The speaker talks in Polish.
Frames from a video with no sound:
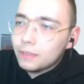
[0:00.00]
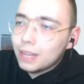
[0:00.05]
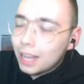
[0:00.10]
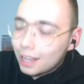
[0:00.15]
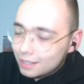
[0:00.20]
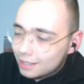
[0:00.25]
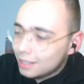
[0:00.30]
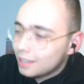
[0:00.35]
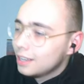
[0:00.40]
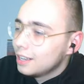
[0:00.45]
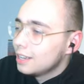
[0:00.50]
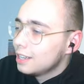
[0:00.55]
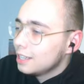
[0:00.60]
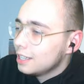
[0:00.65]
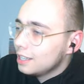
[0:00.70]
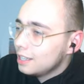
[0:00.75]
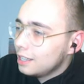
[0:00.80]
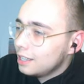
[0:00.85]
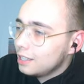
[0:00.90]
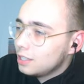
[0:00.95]
w nas.
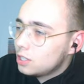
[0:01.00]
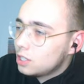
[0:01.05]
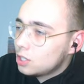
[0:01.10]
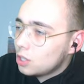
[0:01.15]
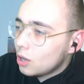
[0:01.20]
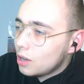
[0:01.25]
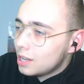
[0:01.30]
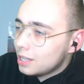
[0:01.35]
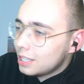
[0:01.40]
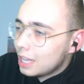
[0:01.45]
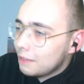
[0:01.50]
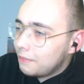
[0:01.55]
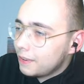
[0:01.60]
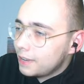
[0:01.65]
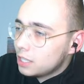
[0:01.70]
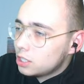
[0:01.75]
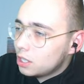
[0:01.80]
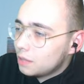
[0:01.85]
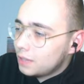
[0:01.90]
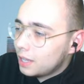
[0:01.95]
I co jest
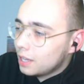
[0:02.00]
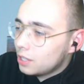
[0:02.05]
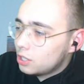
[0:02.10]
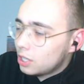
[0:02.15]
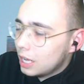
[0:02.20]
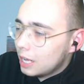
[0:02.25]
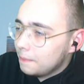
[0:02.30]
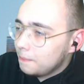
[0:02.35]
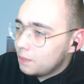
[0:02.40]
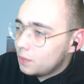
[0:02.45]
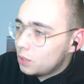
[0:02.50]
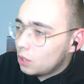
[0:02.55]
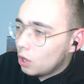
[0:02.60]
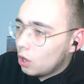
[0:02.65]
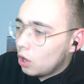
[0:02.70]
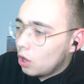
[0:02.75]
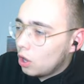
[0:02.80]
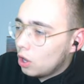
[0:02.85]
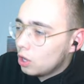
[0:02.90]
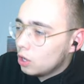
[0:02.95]
najfajniejsze w tej grze,
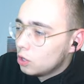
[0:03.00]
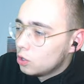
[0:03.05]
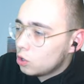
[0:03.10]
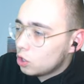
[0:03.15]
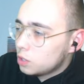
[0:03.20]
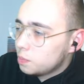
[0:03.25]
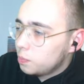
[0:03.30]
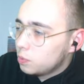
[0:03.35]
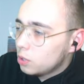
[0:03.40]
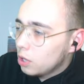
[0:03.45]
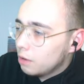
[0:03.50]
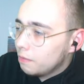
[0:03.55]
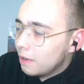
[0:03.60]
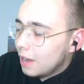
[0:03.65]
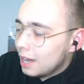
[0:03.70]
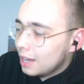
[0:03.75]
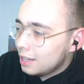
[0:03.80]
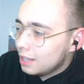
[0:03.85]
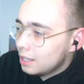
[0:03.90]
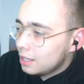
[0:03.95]
to
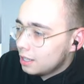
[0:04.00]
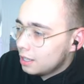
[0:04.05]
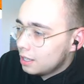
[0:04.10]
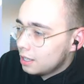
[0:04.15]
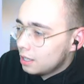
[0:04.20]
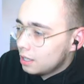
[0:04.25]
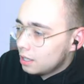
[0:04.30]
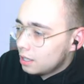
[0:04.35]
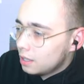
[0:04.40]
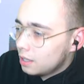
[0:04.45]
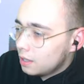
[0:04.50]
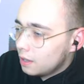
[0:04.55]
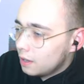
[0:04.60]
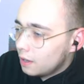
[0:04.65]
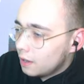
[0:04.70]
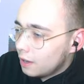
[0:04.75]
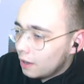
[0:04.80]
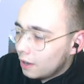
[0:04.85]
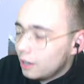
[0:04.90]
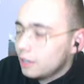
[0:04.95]
rozbudowa
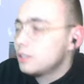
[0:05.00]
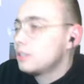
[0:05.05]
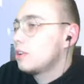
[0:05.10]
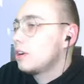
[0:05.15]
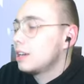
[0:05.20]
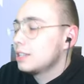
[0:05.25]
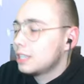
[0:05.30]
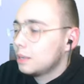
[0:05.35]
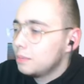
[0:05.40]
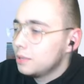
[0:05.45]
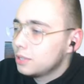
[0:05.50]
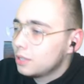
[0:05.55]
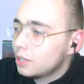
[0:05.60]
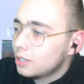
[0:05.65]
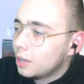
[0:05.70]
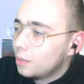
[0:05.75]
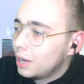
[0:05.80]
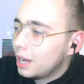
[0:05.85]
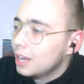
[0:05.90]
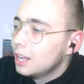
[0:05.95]
Oj, trochę za blisko,
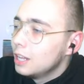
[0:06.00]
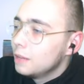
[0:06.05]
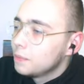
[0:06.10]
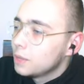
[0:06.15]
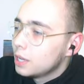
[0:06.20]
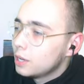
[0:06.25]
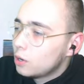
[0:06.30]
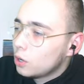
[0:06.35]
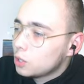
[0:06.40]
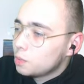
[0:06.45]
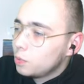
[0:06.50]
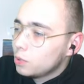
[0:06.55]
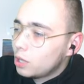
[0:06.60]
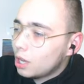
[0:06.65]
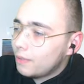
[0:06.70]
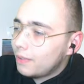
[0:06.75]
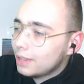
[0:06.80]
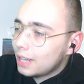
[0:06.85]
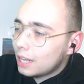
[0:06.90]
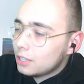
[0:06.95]
dobra.
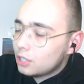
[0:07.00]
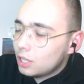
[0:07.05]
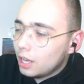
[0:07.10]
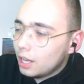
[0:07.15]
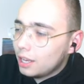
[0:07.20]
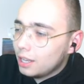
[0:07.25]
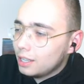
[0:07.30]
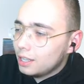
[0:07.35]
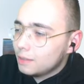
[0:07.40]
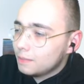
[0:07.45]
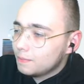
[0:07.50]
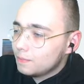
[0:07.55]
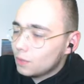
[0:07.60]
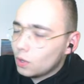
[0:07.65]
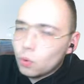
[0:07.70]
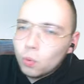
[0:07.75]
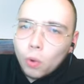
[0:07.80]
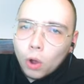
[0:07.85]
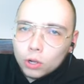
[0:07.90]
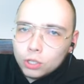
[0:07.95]
Rozbudowa naszej
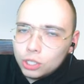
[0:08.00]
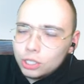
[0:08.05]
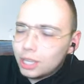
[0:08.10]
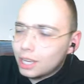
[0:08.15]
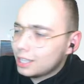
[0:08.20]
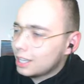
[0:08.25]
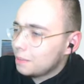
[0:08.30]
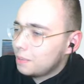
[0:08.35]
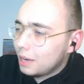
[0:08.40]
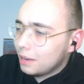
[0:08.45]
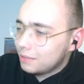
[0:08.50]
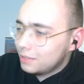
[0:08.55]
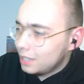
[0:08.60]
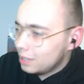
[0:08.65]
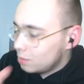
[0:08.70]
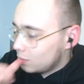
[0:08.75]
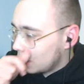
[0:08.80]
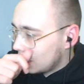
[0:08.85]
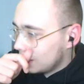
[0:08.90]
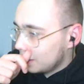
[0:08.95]
łodzi tak naprawdę.
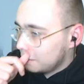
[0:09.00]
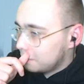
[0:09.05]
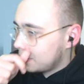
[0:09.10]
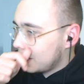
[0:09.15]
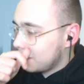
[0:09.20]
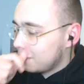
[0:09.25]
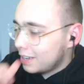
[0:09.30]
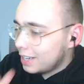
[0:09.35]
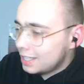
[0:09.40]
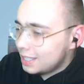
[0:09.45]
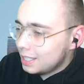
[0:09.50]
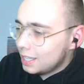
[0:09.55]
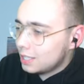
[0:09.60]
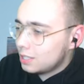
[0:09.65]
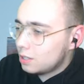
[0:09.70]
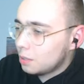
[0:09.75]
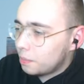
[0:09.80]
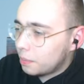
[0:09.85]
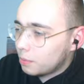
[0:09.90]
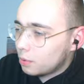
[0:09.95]
Tutaj w tej wersji
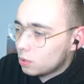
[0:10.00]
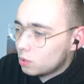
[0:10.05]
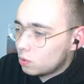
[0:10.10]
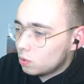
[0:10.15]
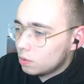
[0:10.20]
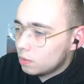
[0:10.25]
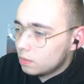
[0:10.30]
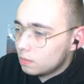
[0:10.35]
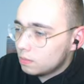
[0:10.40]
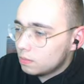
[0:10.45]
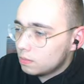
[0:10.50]
jest to po prostu...